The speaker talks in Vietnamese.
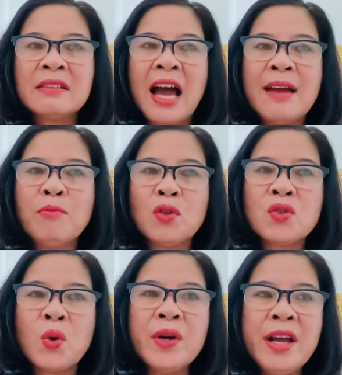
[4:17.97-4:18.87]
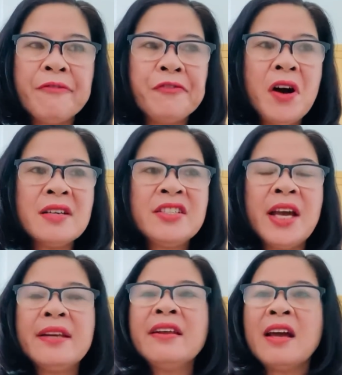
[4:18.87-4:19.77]
tại một số địa phương
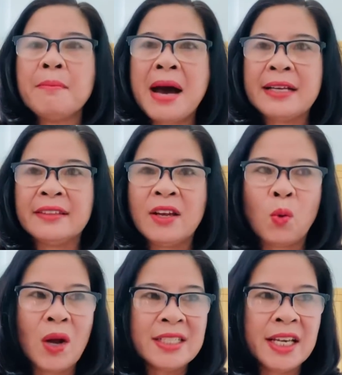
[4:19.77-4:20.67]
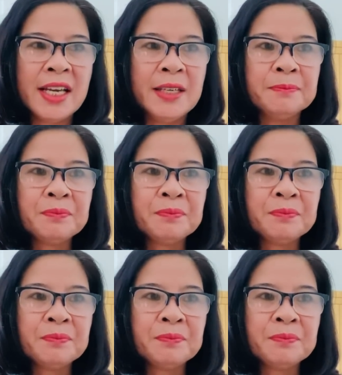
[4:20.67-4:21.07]
trên địa bàn tỉnh Quảng Trị.